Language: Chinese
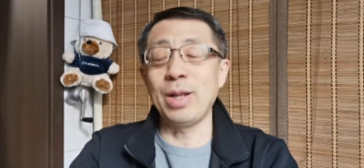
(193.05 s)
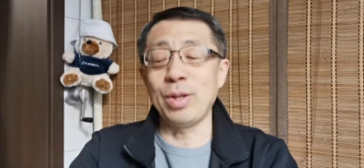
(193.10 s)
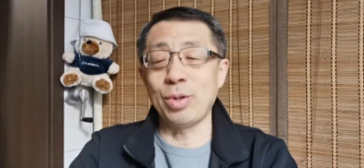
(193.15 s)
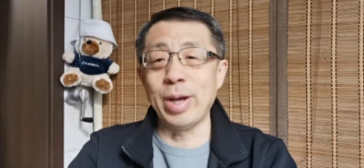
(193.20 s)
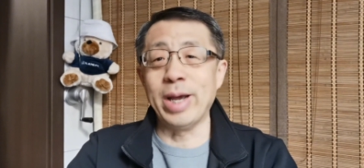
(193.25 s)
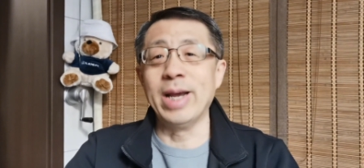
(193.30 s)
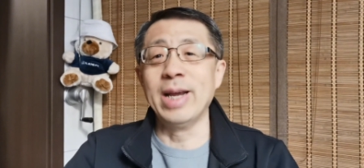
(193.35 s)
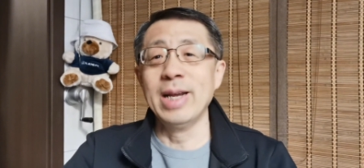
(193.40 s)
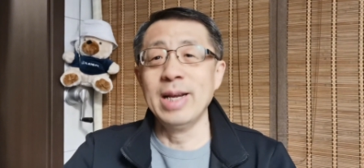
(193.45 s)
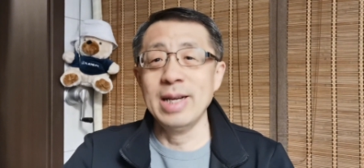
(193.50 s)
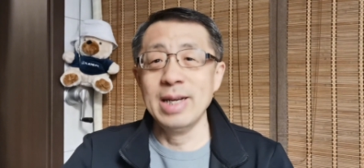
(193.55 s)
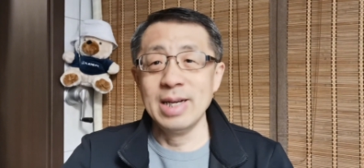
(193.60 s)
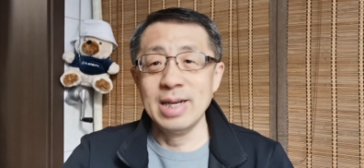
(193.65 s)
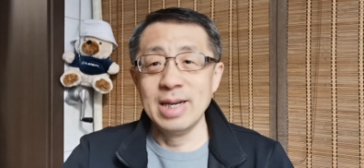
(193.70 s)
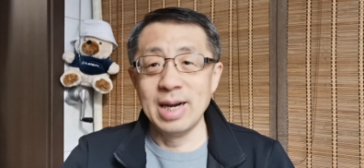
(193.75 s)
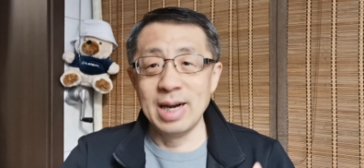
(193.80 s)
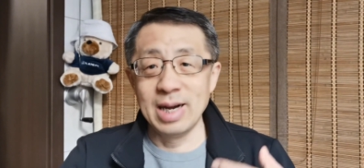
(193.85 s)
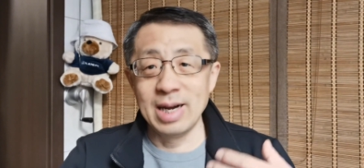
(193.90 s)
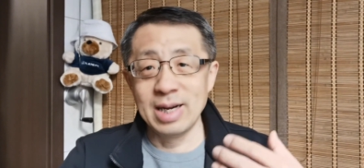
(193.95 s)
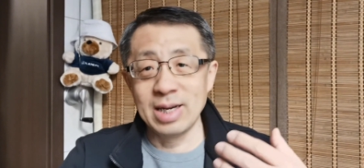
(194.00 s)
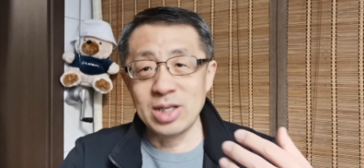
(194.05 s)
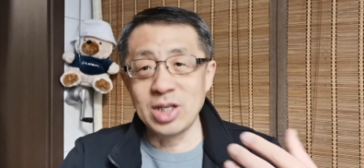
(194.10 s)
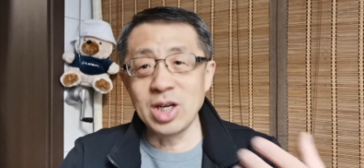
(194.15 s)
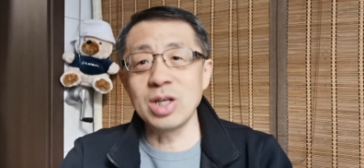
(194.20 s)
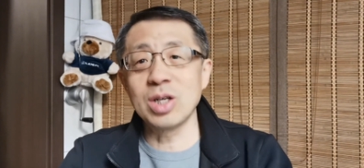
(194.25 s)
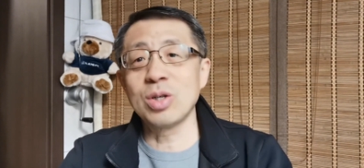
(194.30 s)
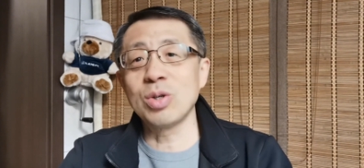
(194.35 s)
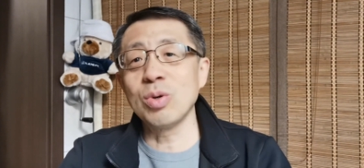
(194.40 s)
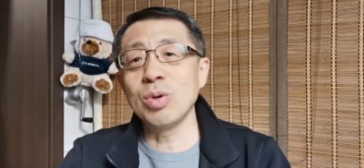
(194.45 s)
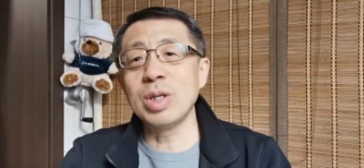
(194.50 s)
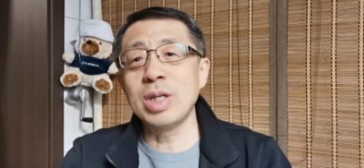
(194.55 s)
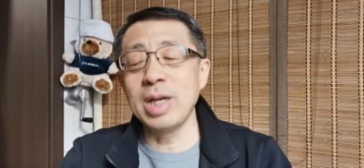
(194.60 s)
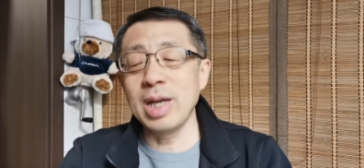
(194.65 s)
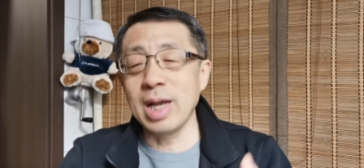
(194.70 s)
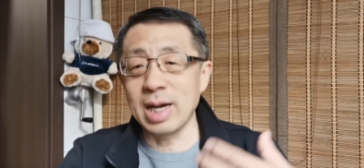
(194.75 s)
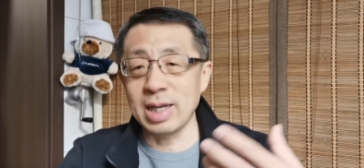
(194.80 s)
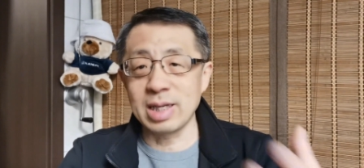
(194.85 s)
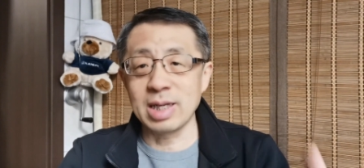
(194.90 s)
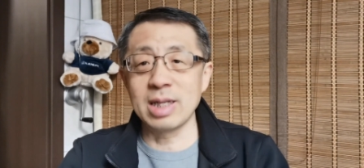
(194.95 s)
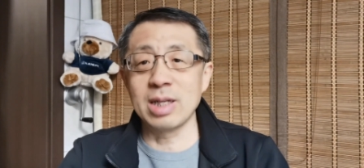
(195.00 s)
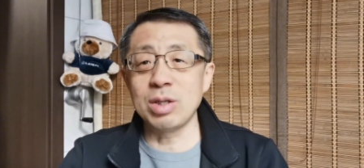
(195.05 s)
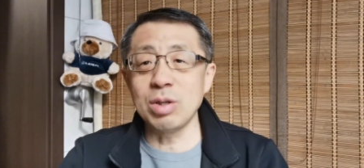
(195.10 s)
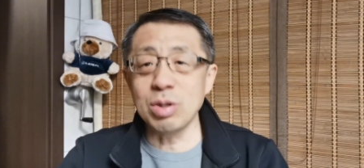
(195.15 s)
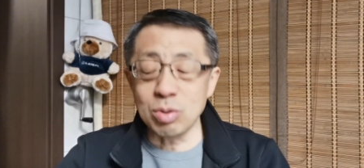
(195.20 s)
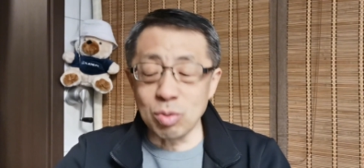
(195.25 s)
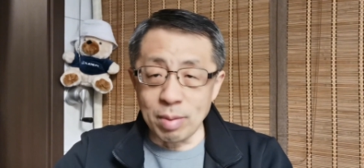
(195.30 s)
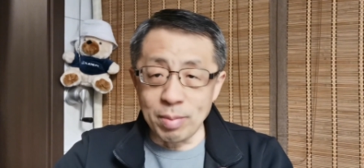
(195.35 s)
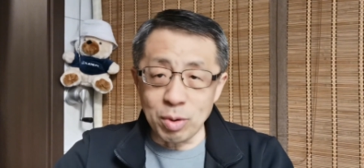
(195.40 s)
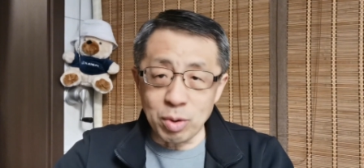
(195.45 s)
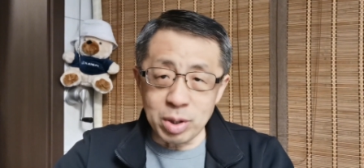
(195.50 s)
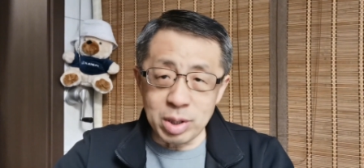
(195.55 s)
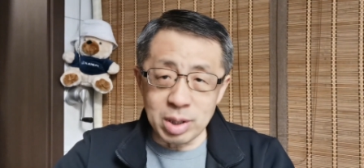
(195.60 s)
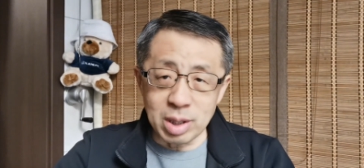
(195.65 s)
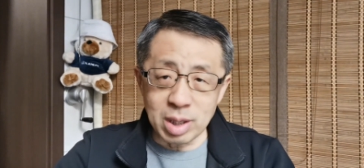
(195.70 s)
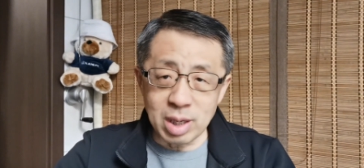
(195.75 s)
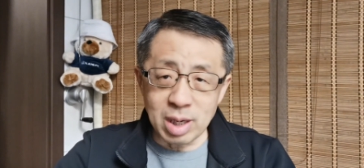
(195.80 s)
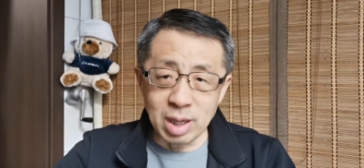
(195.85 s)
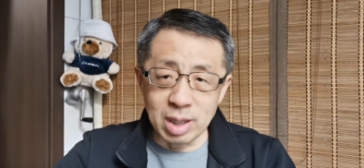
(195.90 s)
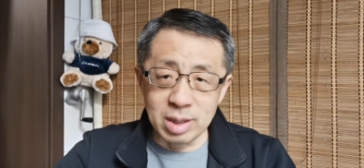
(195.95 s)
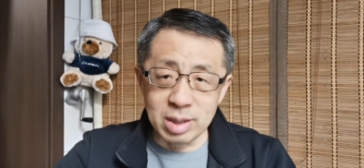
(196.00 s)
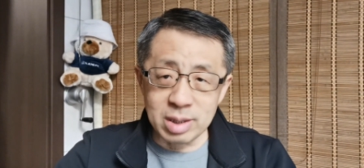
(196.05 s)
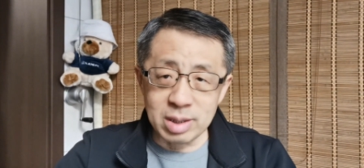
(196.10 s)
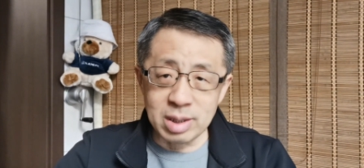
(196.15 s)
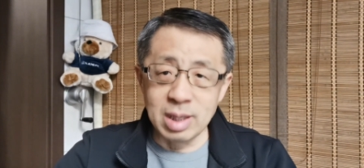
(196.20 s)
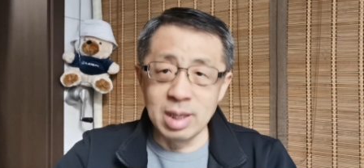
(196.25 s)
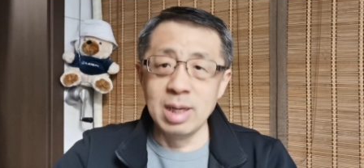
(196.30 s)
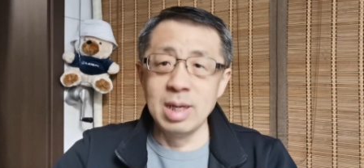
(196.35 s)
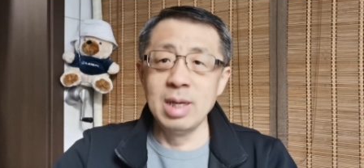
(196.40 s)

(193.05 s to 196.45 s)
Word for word: 对，呃，政治中心啊等等，就是我们会很，